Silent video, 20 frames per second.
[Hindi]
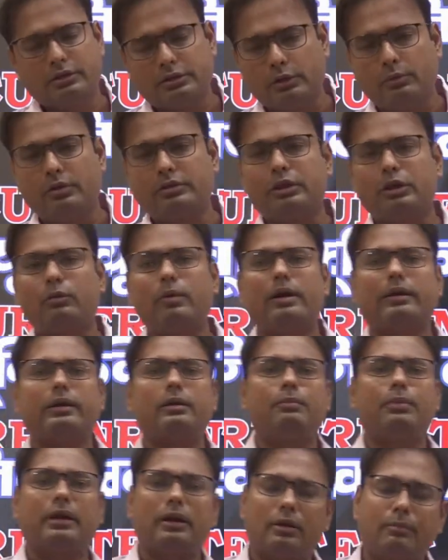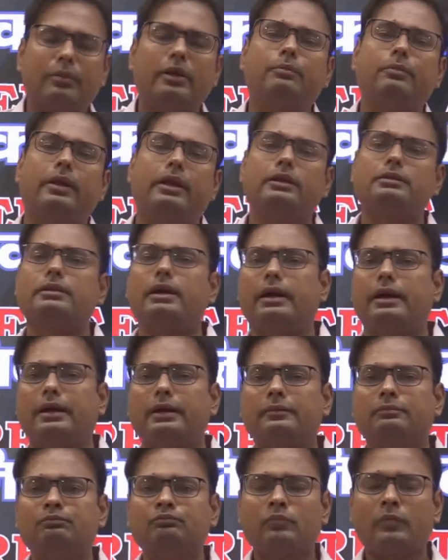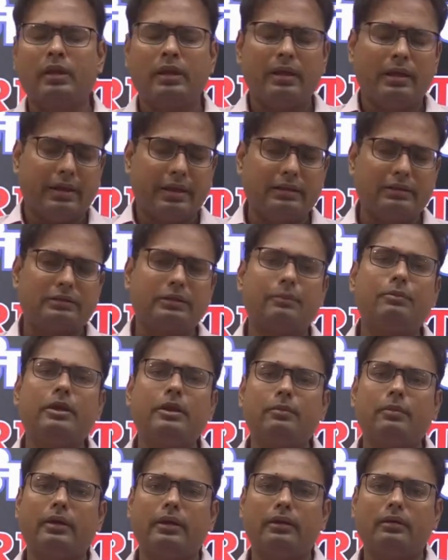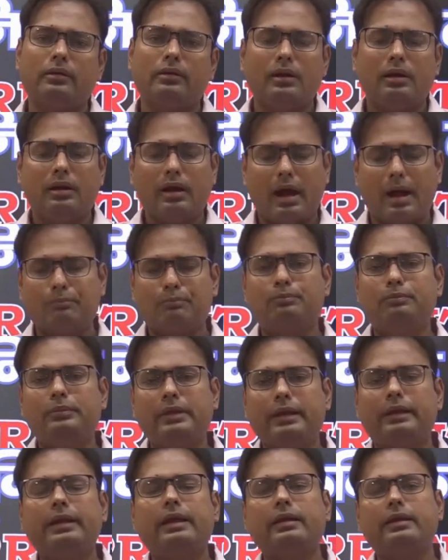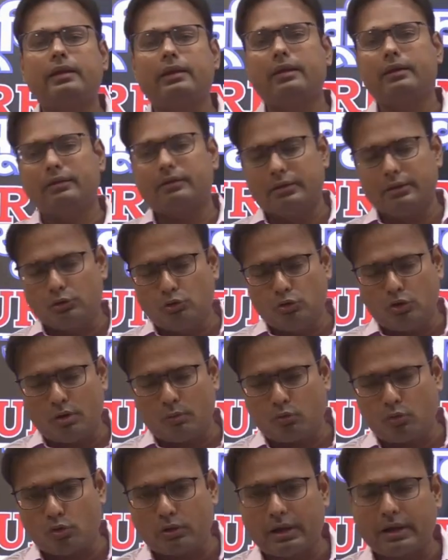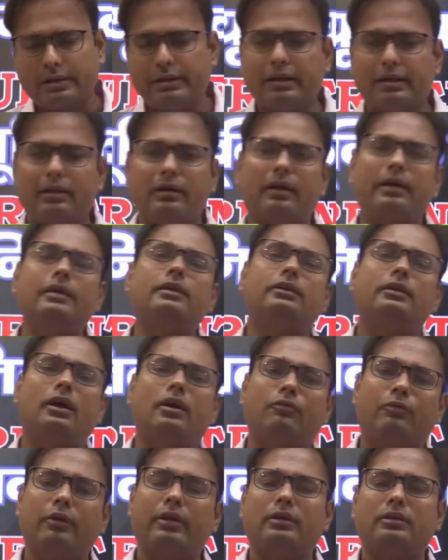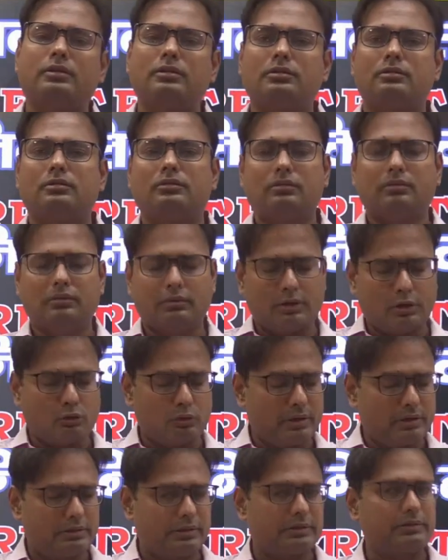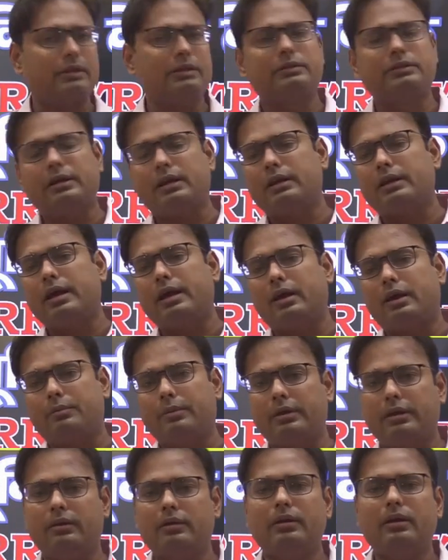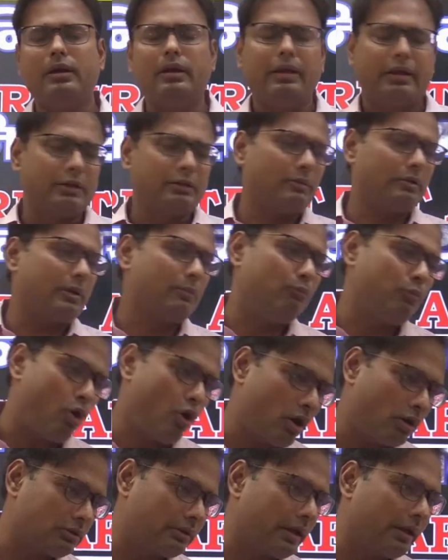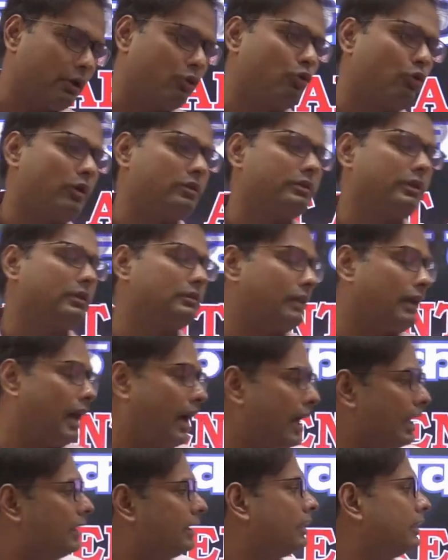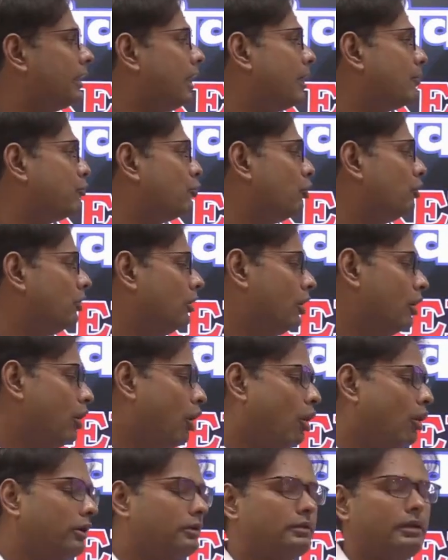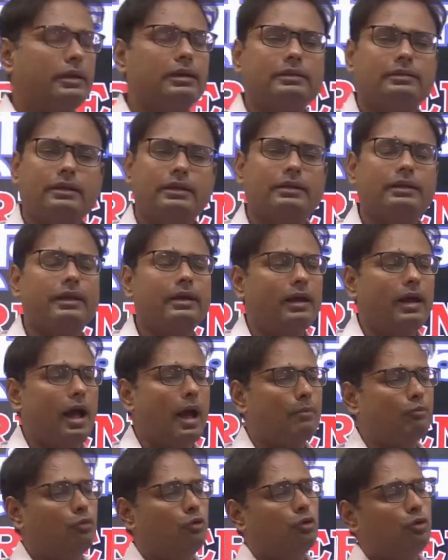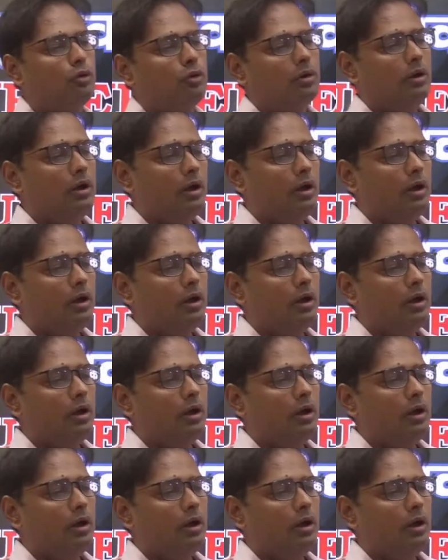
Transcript: सिविल सेवा की प्रारंभिक परीक्षा है इन सभी में आप देखेंगे कि जो हम लोग का ये करंट अफेयर्स का जो ये सेशन चल रहा है अभी इसमें से बहुत सारे क्वेश्चंस आएंगे आपको और इसका निसंदेह आपको